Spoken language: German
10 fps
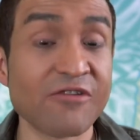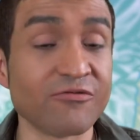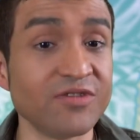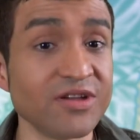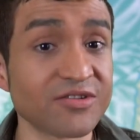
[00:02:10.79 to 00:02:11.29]

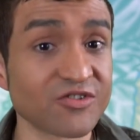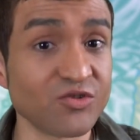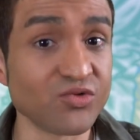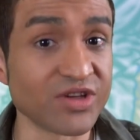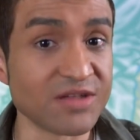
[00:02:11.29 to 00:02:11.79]
wirst
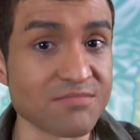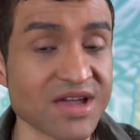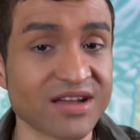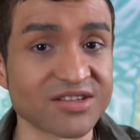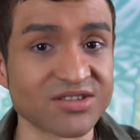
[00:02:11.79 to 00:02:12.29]
du im
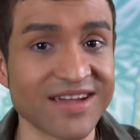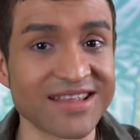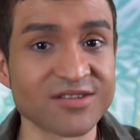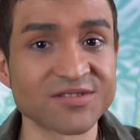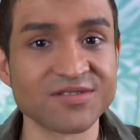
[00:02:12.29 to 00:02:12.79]
März
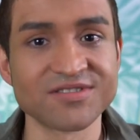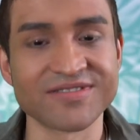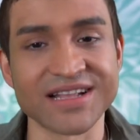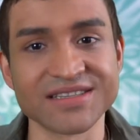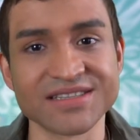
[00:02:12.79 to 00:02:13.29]

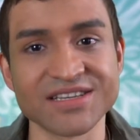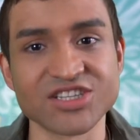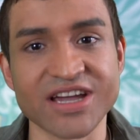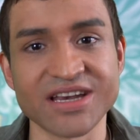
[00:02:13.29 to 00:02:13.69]
2020